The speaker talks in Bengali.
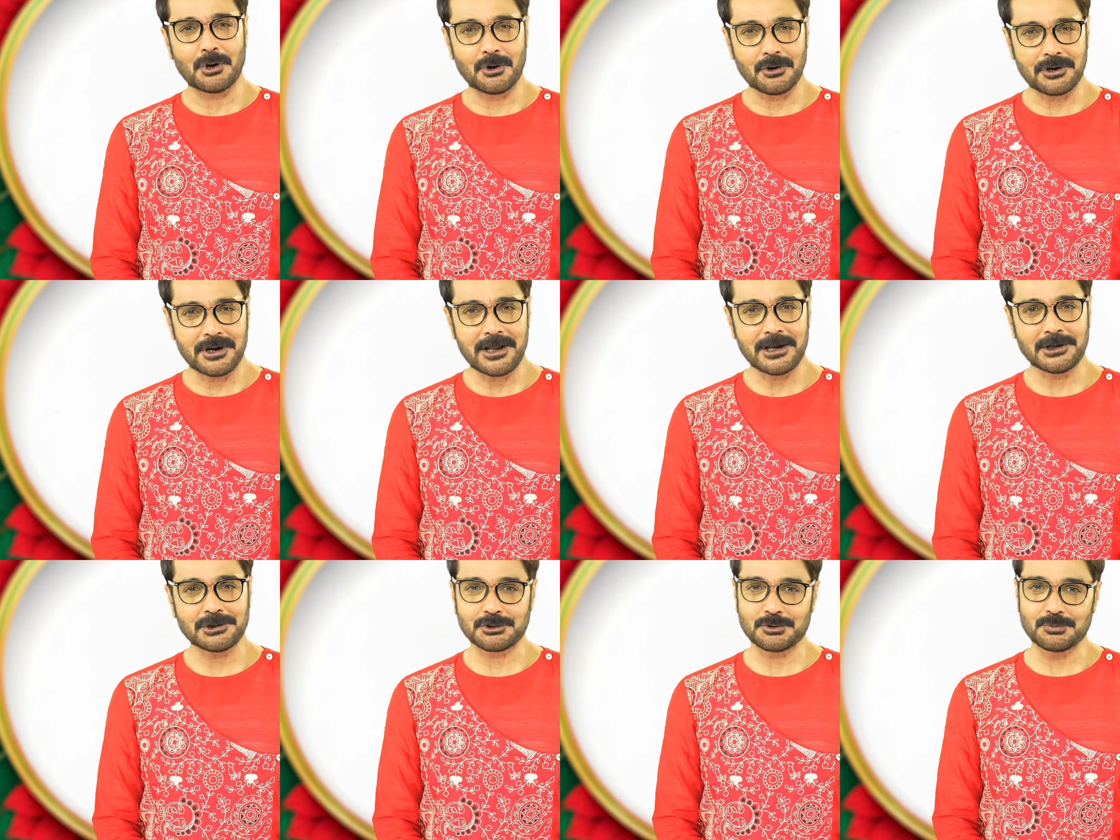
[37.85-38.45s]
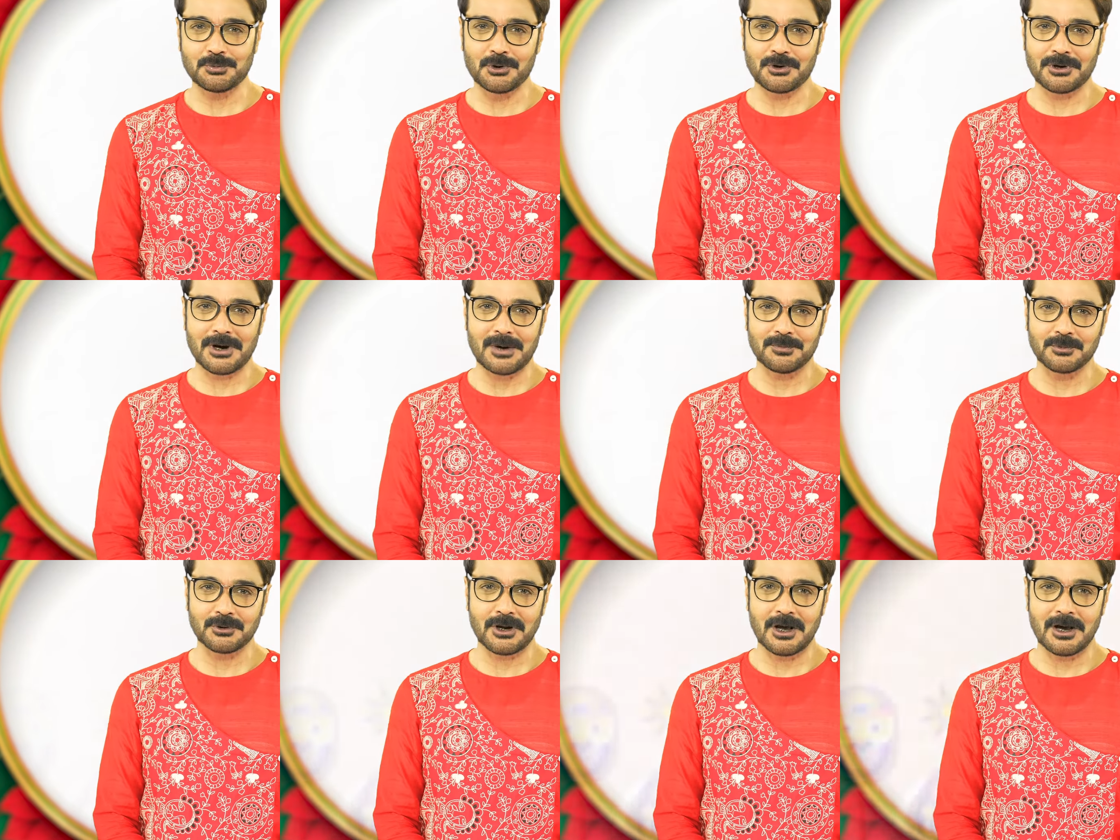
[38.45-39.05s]
অনেক
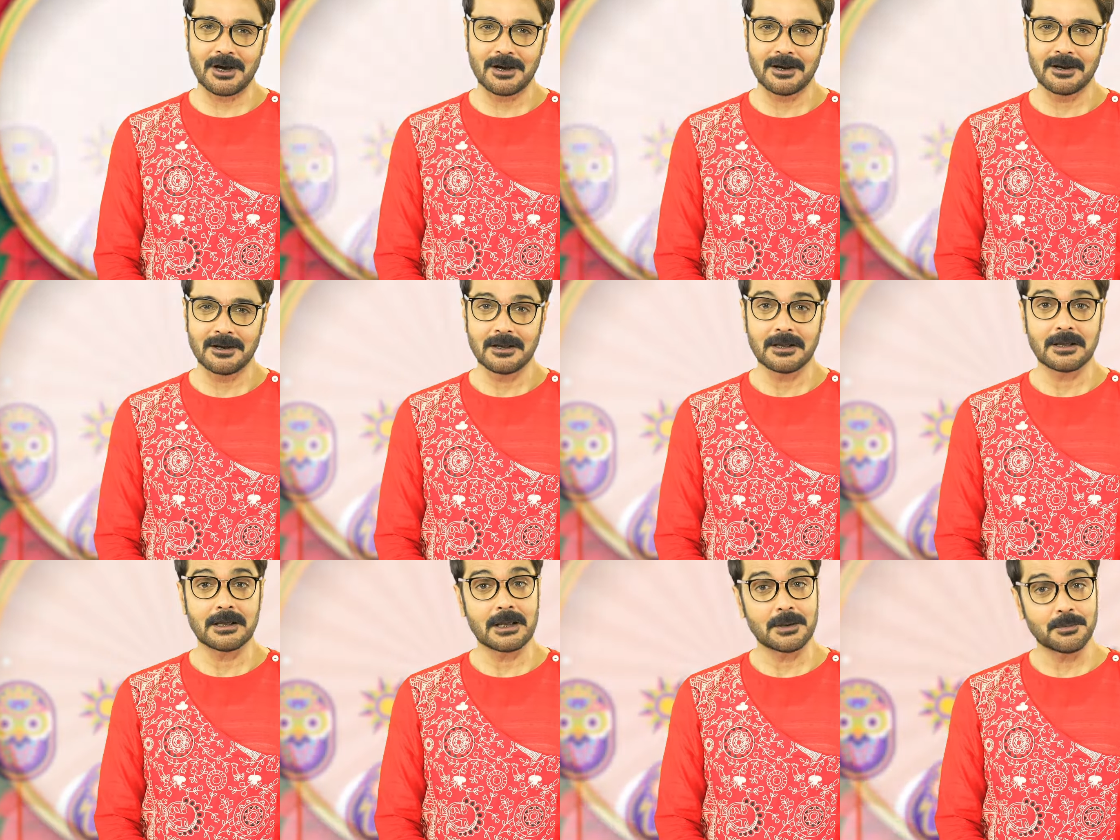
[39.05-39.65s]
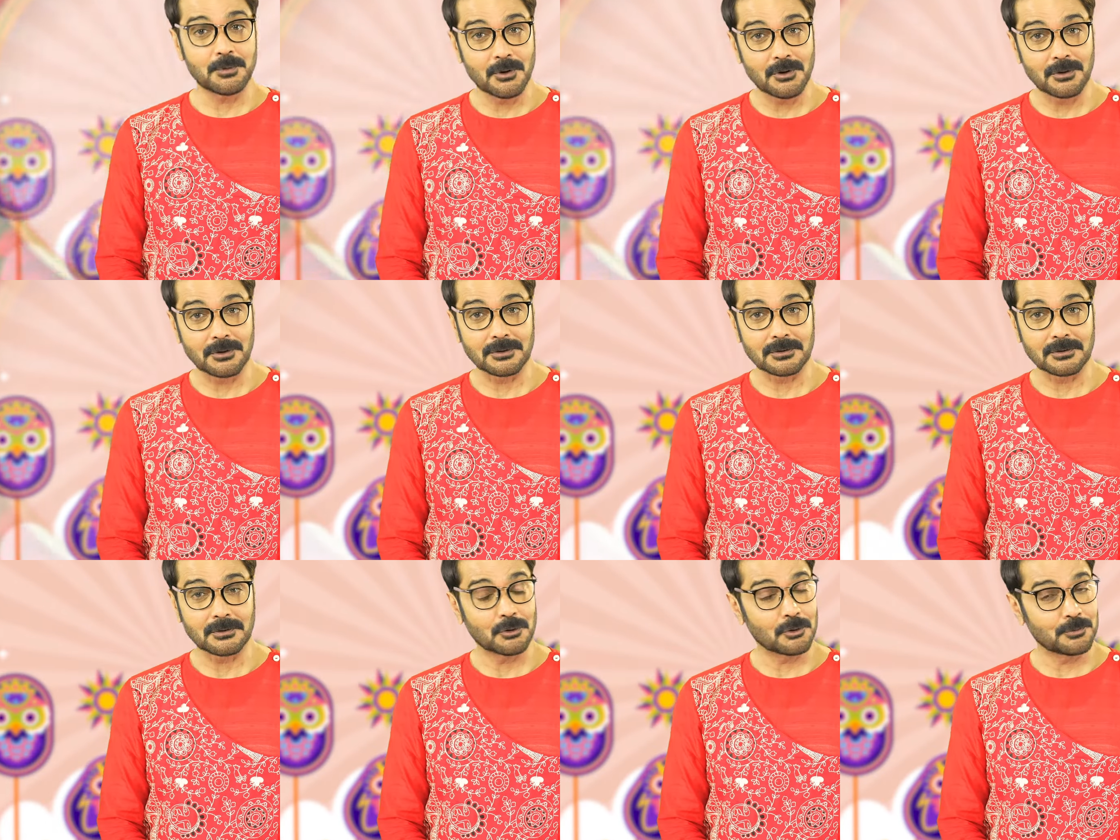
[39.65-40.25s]
শুভকামনা এবং
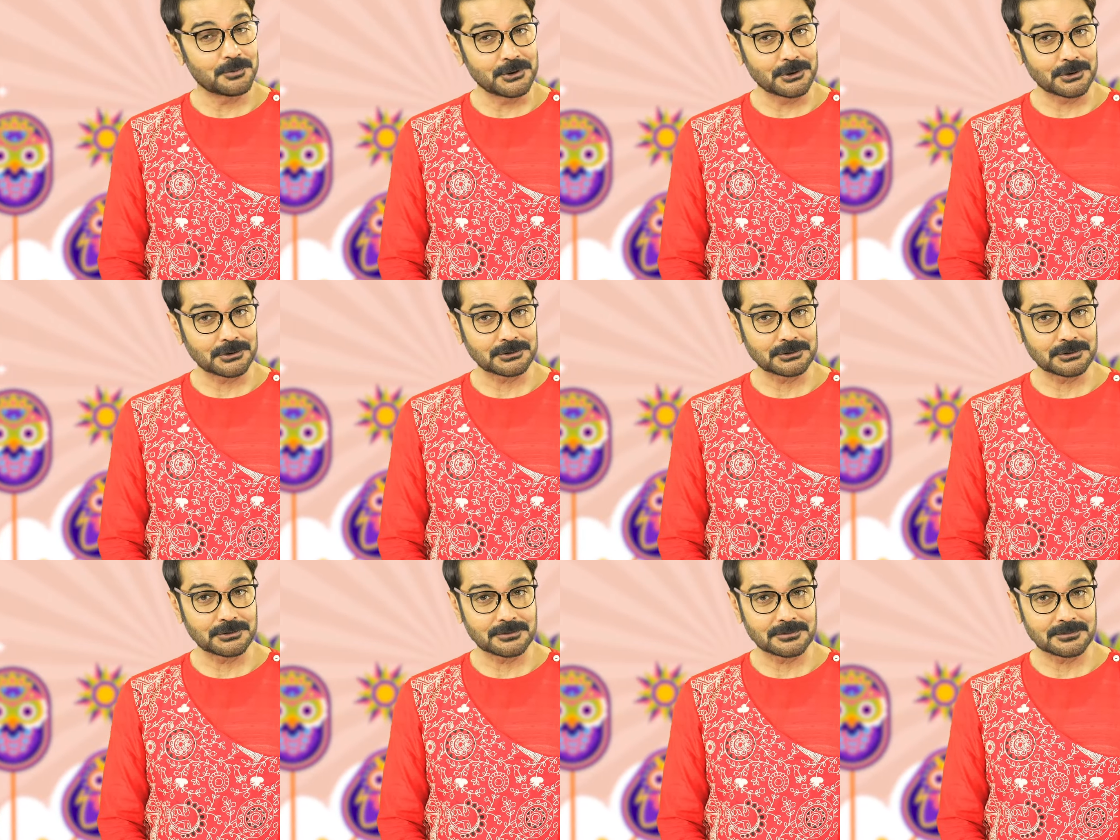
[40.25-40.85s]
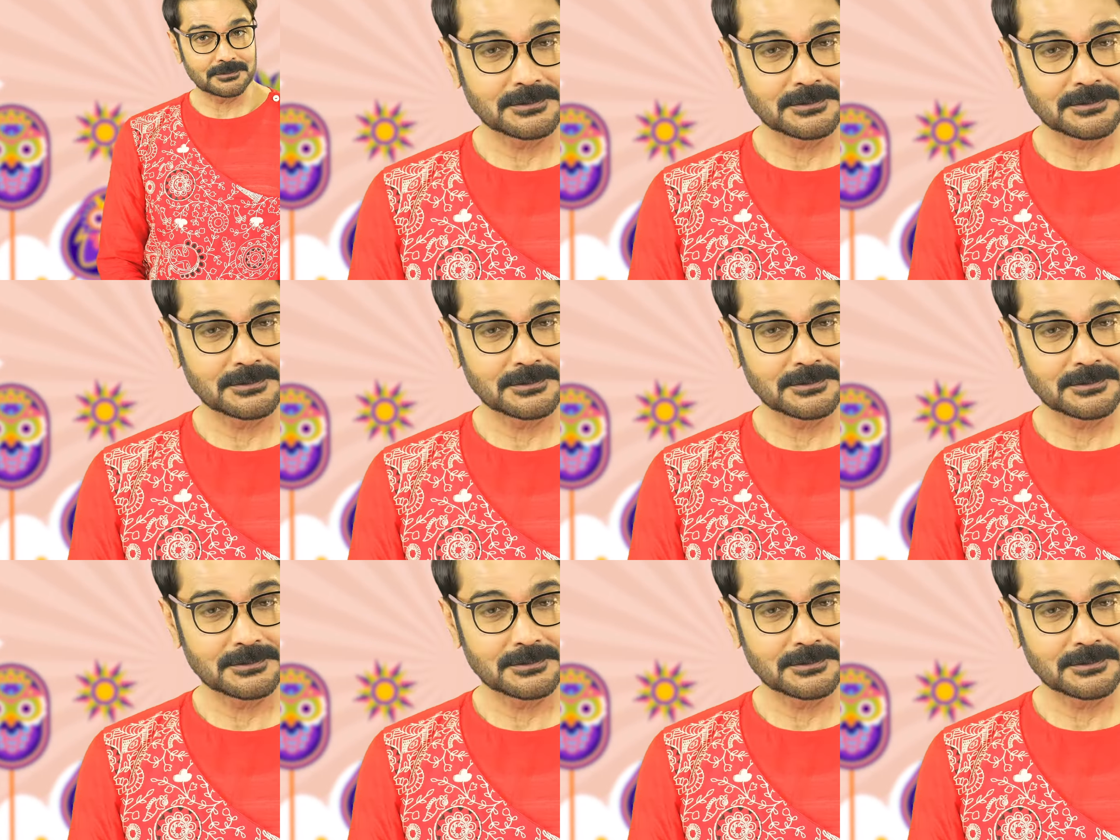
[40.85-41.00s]
অভিনন্দন